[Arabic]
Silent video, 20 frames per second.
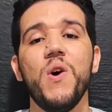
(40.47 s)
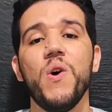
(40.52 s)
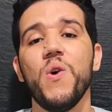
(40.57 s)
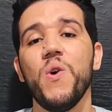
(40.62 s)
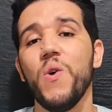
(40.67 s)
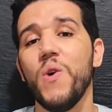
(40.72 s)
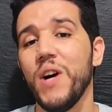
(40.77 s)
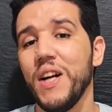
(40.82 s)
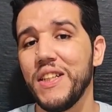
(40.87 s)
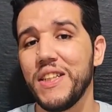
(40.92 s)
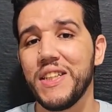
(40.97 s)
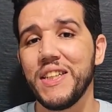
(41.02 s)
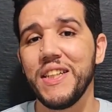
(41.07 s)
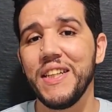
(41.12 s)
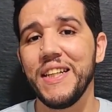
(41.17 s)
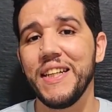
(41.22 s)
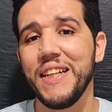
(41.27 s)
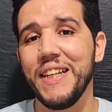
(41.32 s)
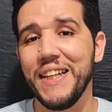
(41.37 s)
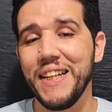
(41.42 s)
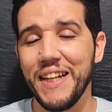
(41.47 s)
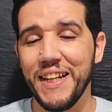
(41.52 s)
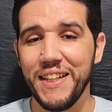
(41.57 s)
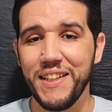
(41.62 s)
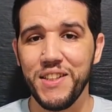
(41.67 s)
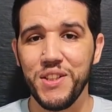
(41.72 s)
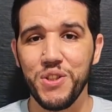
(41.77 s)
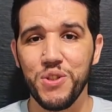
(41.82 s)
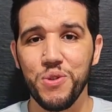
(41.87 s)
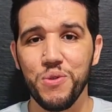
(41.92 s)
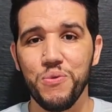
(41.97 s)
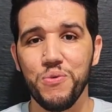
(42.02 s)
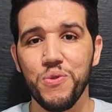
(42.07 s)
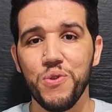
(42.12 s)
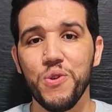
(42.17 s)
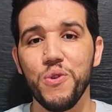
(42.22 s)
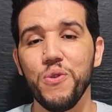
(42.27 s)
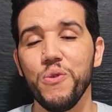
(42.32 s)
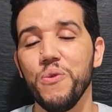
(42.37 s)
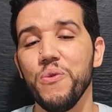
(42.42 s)
وهذا الشيء اللي غادي
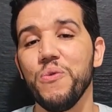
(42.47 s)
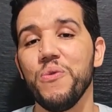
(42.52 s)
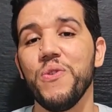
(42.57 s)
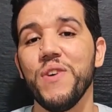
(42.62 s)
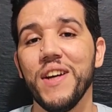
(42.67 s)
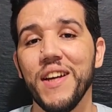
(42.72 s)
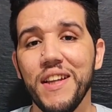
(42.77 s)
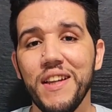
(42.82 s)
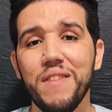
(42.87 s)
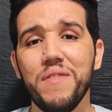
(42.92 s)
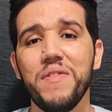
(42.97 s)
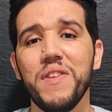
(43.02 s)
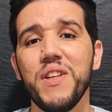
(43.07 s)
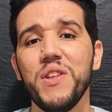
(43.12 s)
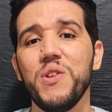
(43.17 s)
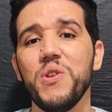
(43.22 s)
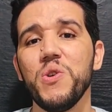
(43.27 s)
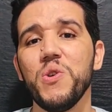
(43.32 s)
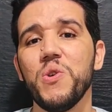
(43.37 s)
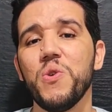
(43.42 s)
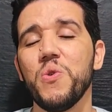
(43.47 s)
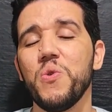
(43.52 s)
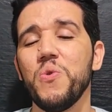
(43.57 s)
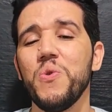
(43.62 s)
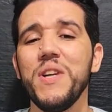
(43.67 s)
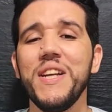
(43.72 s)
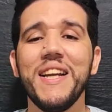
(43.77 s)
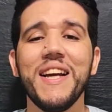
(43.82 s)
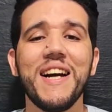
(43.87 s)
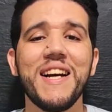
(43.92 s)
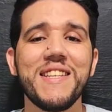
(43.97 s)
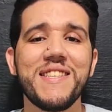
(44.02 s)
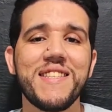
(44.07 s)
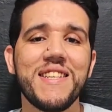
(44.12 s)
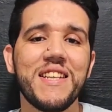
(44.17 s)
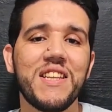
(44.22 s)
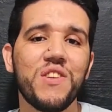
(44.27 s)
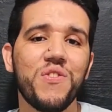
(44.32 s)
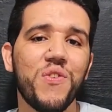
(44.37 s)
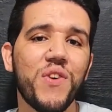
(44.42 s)
نشوفوه في هذا الفيديو واللي خاص
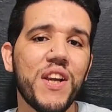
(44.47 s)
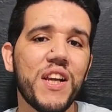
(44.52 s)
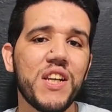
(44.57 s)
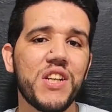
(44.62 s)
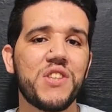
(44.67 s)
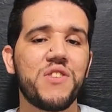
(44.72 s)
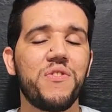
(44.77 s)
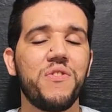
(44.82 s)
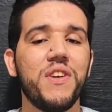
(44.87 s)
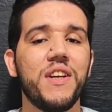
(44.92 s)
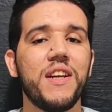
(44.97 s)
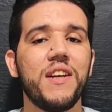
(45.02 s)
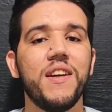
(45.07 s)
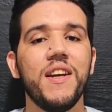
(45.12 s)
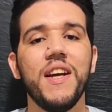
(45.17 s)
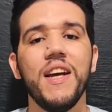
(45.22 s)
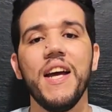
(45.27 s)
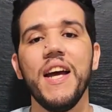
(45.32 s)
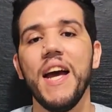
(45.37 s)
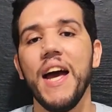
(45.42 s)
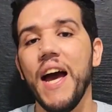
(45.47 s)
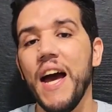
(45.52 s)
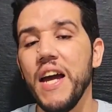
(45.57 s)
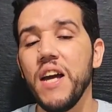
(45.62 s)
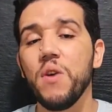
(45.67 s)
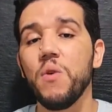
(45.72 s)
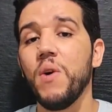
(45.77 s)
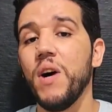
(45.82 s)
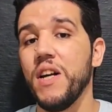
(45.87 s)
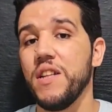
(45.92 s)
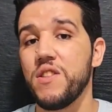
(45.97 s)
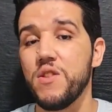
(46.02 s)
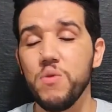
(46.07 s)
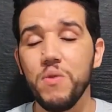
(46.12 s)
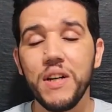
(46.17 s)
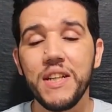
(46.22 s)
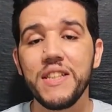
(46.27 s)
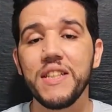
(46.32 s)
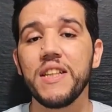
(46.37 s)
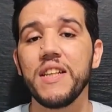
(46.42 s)
يتفرج فيه اي واحد سواء
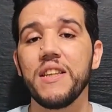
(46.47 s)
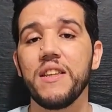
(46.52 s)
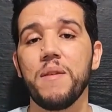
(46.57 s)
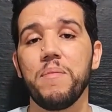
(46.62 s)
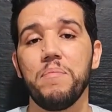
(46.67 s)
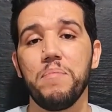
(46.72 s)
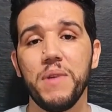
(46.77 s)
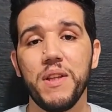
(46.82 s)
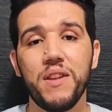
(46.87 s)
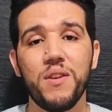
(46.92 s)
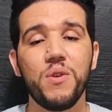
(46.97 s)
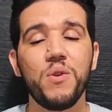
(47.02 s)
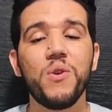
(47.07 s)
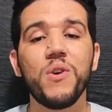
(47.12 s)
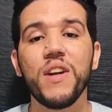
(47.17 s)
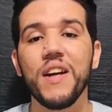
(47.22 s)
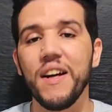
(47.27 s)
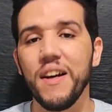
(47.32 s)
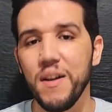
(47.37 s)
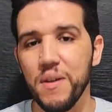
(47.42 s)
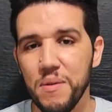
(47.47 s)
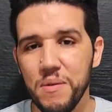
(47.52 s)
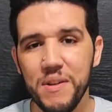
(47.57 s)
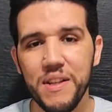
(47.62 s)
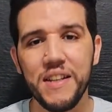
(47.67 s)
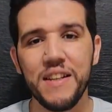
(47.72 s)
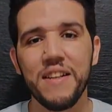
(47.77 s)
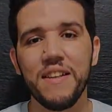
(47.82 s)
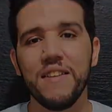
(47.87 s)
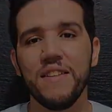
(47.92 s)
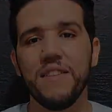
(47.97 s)
كنتي كتربي الطيور او لا لا